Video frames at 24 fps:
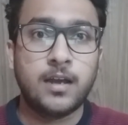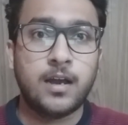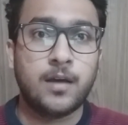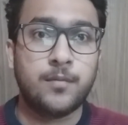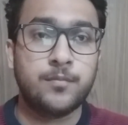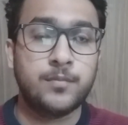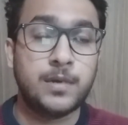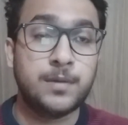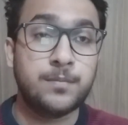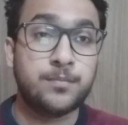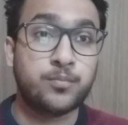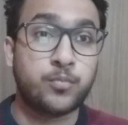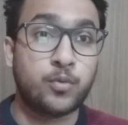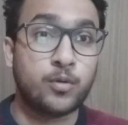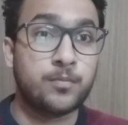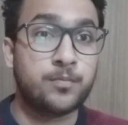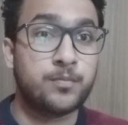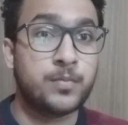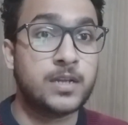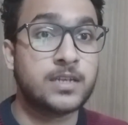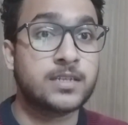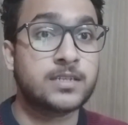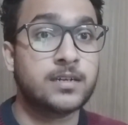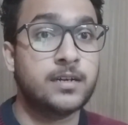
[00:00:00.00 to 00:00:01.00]
हमने
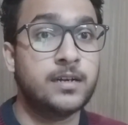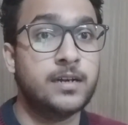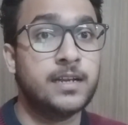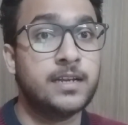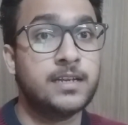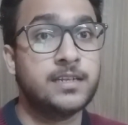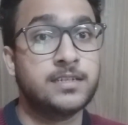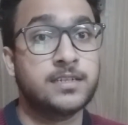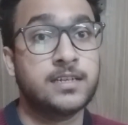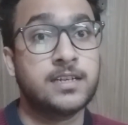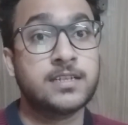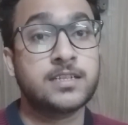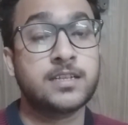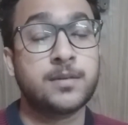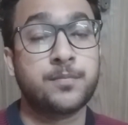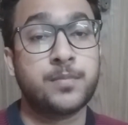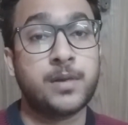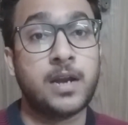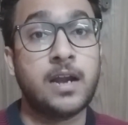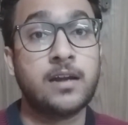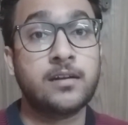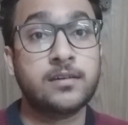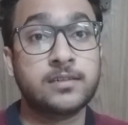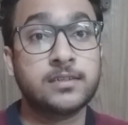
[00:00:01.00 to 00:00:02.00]
प्लस करने की जगह
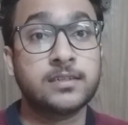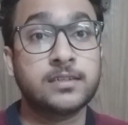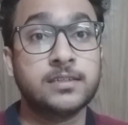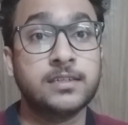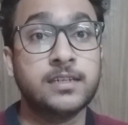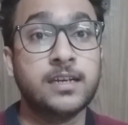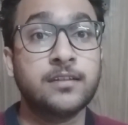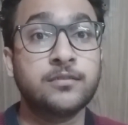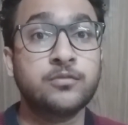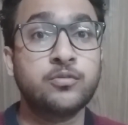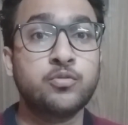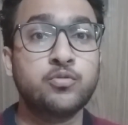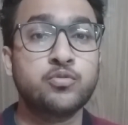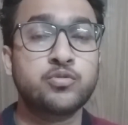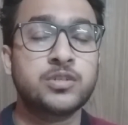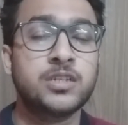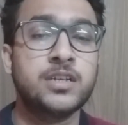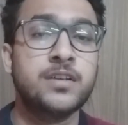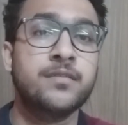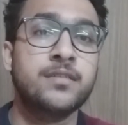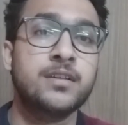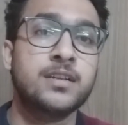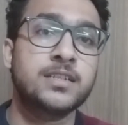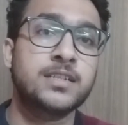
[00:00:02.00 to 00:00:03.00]
सप्रैक्ट कर दिया तो
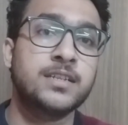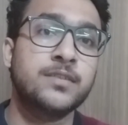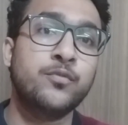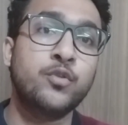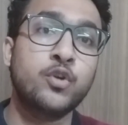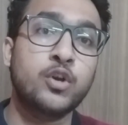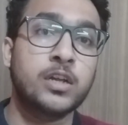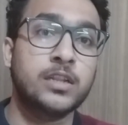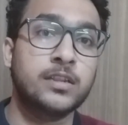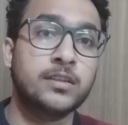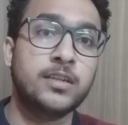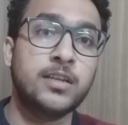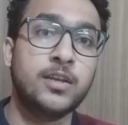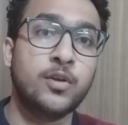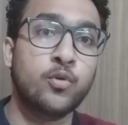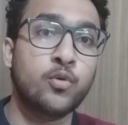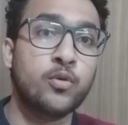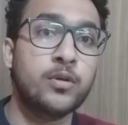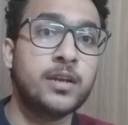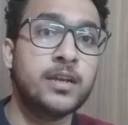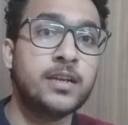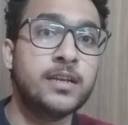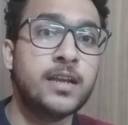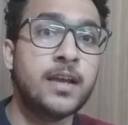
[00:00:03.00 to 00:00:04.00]
उसकी वजह से वो गलती हो
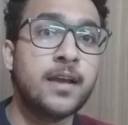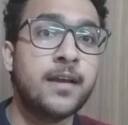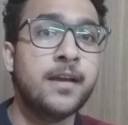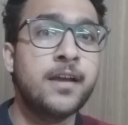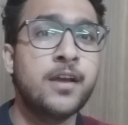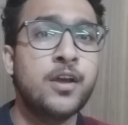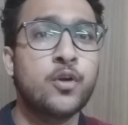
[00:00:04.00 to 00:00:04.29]
रही है